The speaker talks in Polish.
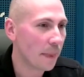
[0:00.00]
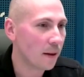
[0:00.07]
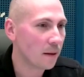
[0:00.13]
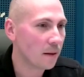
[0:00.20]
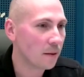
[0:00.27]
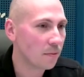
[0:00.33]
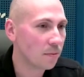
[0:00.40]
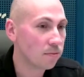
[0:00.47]

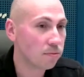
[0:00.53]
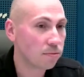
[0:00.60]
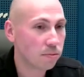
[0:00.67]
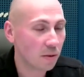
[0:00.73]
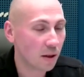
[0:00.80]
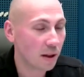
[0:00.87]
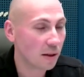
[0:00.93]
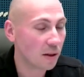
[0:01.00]
E,
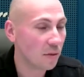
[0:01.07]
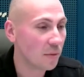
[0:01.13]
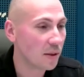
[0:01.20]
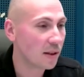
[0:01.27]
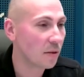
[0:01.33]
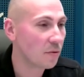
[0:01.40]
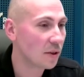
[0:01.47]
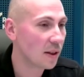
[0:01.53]
dlatego
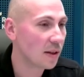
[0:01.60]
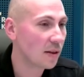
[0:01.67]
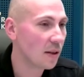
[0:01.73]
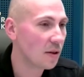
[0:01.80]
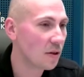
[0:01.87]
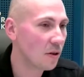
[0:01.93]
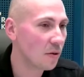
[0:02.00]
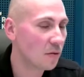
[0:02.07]
my cały czas z
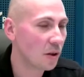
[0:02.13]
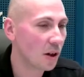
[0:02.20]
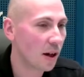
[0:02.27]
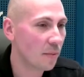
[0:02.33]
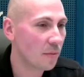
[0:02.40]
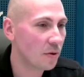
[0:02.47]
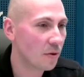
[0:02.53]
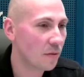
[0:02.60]
nadzieją
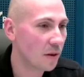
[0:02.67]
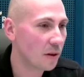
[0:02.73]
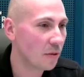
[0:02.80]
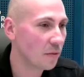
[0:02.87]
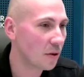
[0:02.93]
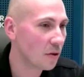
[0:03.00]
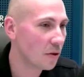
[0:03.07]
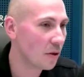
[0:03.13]
czekamy, że
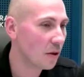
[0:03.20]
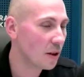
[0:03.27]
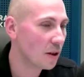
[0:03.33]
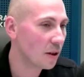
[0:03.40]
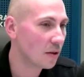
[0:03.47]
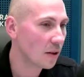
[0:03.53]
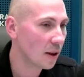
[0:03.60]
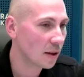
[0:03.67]
wejdą te
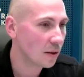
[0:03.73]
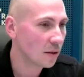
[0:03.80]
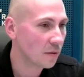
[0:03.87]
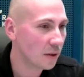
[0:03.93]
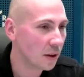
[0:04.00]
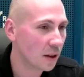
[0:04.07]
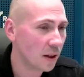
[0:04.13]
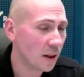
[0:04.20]
szkolenia
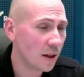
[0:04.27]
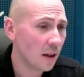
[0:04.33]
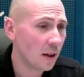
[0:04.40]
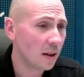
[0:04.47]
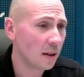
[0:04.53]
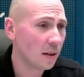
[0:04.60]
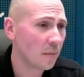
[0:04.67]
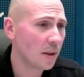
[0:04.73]
dodatkowe.
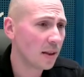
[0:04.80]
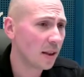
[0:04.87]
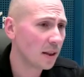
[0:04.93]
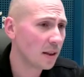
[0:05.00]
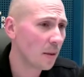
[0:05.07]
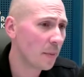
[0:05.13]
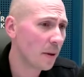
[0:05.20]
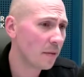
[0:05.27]
Natomiast
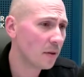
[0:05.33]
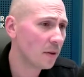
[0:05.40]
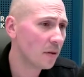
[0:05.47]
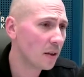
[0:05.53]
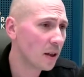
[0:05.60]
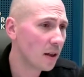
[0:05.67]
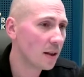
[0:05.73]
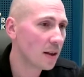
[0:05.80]
tak naprawdę
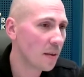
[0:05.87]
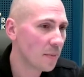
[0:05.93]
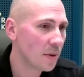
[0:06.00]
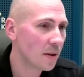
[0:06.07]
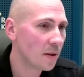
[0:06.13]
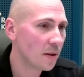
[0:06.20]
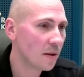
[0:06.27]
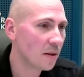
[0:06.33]
no, na
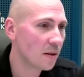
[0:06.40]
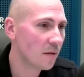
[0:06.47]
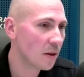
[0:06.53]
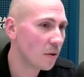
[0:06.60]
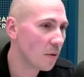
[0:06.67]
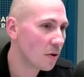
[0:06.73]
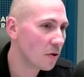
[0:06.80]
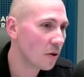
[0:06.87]
etapie
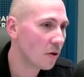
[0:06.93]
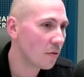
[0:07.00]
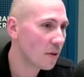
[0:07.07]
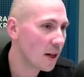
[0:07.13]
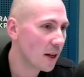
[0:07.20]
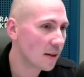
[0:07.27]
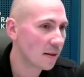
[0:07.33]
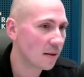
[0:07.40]
zwykłej
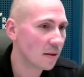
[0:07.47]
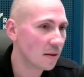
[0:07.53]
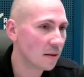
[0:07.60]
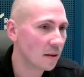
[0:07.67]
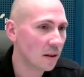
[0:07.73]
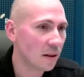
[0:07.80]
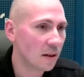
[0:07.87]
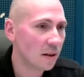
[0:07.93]
szkoły
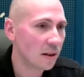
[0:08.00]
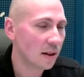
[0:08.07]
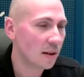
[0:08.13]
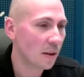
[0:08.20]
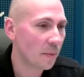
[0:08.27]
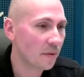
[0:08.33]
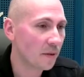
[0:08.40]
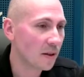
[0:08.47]
jazdy,
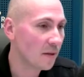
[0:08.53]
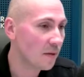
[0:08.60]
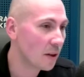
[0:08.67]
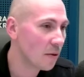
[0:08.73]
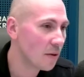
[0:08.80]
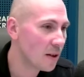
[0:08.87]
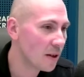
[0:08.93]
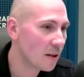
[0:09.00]
tak naprawdę
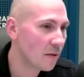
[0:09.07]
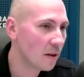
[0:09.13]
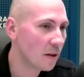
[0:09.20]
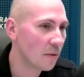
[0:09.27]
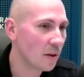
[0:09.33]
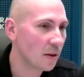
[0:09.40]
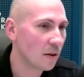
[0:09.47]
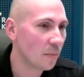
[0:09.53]
zwykłej,
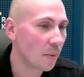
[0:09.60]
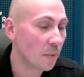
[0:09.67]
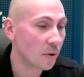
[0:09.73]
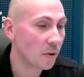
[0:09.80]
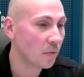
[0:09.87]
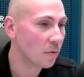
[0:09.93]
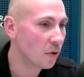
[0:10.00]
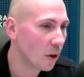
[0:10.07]
niezwykłej, na no, po
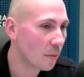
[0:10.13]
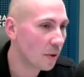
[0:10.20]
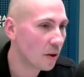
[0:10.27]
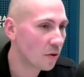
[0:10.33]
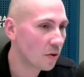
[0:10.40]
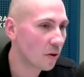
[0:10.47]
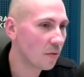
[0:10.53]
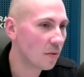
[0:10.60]
prostu
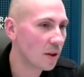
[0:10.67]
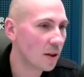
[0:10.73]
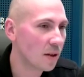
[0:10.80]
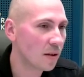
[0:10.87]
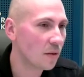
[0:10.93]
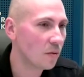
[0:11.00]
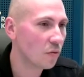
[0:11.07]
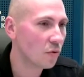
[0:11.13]
dobrej szkoły
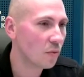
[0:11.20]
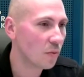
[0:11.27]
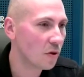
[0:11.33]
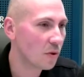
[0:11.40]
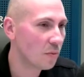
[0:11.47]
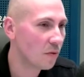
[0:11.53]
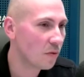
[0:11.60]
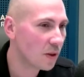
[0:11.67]
jazdy już
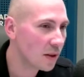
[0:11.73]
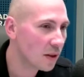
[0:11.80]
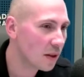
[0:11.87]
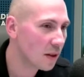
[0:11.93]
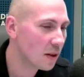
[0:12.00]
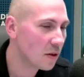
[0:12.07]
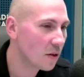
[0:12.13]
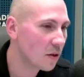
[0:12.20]
możemy
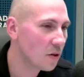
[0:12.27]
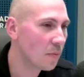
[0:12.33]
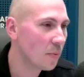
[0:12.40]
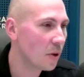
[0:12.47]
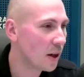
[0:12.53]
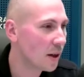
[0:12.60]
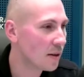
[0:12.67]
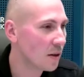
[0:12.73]
wszystkie te rzeczy
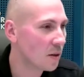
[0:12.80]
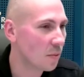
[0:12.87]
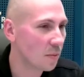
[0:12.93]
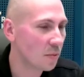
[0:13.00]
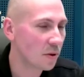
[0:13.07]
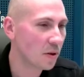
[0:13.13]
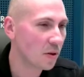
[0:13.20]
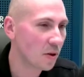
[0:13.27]
pokazać,
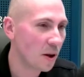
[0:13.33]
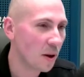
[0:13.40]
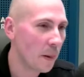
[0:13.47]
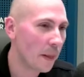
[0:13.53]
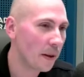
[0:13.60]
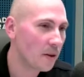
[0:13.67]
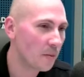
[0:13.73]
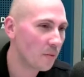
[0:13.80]
bo przecież
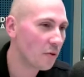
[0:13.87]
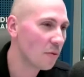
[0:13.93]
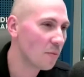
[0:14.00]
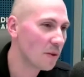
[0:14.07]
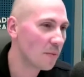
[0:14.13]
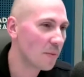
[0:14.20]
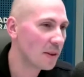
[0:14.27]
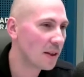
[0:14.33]
nie
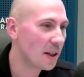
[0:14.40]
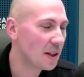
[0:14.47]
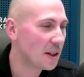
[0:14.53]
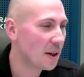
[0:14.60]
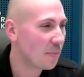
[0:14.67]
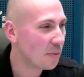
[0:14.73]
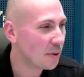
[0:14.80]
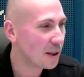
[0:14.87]
musimy
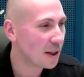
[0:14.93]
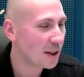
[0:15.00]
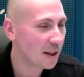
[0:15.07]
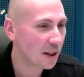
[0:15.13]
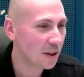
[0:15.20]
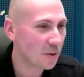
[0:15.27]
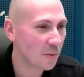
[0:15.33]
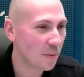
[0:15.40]
specjalnie na płytę
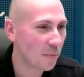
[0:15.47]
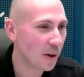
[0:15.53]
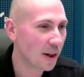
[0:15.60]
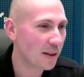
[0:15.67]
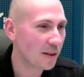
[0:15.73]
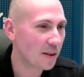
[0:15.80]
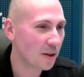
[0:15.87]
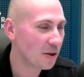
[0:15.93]
jechać, żeby
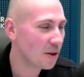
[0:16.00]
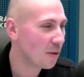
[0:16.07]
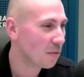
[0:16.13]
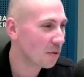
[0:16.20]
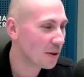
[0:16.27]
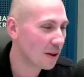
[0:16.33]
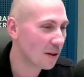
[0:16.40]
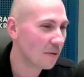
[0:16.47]
pokazać, jak się
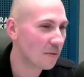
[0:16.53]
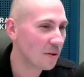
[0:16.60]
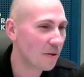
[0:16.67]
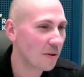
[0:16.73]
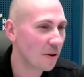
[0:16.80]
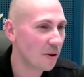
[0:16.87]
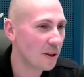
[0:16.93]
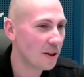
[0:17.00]
auto
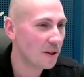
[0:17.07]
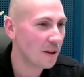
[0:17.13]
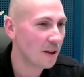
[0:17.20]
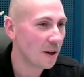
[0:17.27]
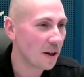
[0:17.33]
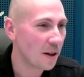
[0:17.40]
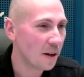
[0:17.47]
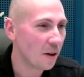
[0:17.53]
zachowuje w
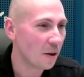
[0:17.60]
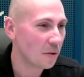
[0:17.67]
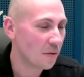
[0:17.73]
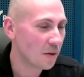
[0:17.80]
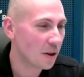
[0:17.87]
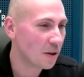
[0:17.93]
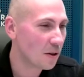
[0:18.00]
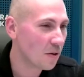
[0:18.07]
kolejnie.
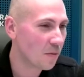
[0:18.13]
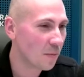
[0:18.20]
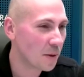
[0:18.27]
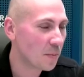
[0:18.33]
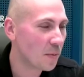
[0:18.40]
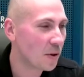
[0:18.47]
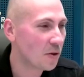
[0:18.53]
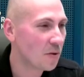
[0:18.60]
Oczywiście gdzieś w
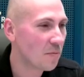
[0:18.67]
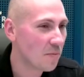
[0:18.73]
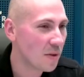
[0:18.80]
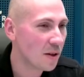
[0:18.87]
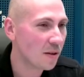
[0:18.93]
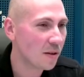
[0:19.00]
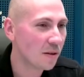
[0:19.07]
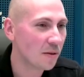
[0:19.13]

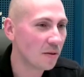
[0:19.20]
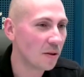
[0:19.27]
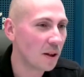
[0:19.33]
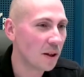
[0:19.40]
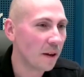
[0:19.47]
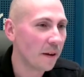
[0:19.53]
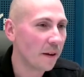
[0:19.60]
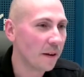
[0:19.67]
bezpiecznym
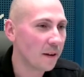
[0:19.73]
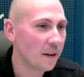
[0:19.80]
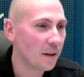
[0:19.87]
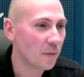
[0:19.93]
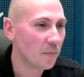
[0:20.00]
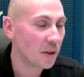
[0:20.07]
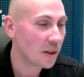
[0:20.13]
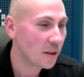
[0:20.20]
miejscu.
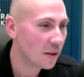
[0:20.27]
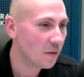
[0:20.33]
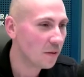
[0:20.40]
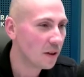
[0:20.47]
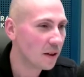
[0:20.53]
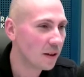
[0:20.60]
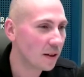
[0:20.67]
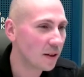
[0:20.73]
E, przez
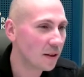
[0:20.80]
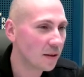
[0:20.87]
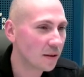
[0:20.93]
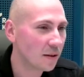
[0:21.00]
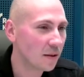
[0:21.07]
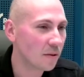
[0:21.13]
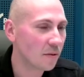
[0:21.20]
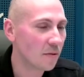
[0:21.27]
chwilę
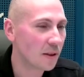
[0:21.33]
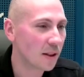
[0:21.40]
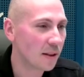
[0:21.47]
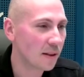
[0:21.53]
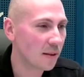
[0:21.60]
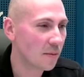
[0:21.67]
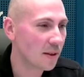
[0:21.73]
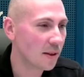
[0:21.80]
ten
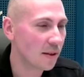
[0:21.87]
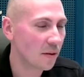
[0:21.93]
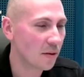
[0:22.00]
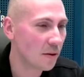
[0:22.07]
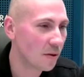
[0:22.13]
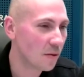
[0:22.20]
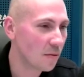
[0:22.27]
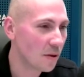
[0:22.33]
kursant sam
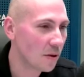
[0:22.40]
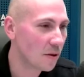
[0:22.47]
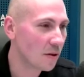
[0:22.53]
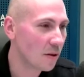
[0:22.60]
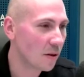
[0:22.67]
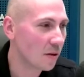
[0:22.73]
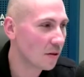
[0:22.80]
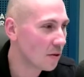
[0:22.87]
zorientuje
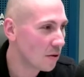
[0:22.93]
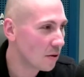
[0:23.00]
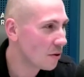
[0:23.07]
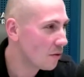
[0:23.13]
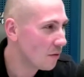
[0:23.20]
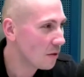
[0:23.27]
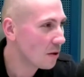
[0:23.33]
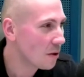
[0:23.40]
się, że na no, coś
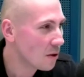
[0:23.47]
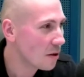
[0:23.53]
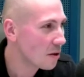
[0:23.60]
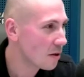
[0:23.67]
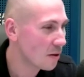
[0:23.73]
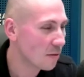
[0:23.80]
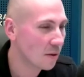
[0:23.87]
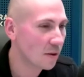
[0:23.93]
rzeczywiście
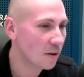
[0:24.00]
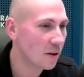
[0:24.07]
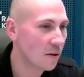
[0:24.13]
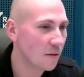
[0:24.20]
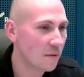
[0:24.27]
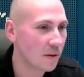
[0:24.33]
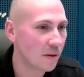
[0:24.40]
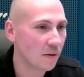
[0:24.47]
dzieje się złego z
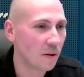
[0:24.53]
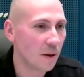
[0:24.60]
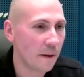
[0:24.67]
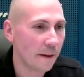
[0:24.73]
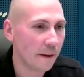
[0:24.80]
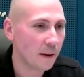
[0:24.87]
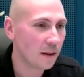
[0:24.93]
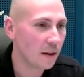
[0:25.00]
kierownicą.
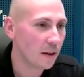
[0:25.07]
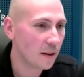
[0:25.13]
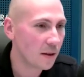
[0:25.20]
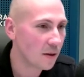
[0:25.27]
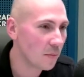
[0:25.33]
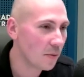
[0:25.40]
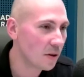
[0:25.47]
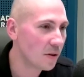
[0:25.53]

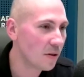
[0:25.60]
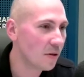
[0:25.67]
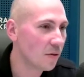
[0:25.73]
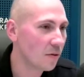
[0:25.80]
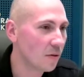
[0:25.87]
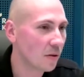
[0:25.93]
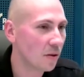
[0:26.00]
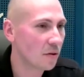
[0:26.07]
Kiedy jest obok
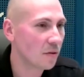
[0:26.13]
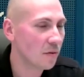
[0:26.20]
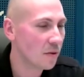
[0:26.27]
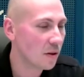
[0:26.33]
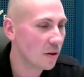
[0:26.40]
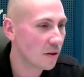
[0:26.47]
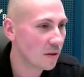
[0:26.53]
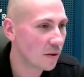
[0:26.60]
instruktor,
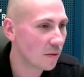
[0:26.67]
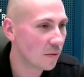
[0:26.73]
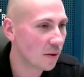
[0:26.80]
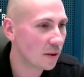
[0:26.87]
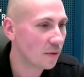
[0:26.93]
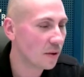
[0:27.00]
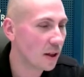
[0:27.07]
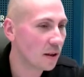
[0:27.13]
oczywiście jest
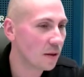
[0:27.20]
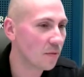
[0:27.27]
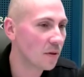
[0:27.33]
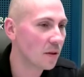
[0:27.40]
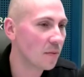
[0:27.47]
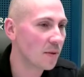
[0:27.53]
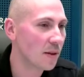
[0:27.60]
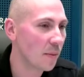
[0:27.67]
łatwo nad
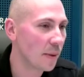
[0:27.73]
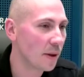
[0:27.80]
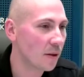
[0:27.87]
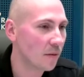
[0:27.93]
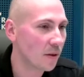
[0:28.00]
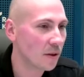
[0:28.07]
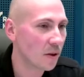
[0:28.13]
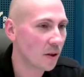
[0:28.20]
tym wszystkim
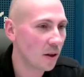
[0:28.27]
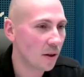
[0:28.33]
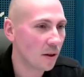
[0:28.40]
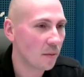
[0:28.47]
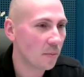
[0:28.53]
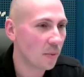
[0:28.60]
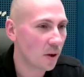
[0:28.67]
zapanować,